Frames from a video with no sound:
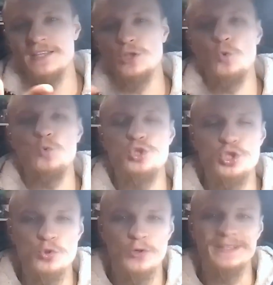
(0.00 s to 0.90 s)
это
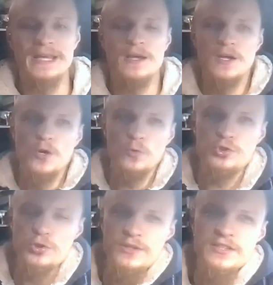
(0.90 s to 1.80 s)
ученые.
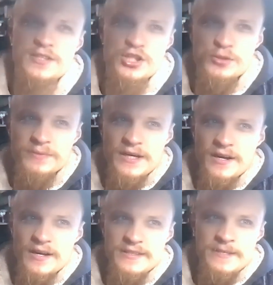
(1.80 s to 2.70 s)
Ученые, скажем
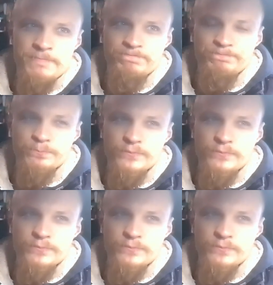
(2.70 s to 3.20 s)
так, они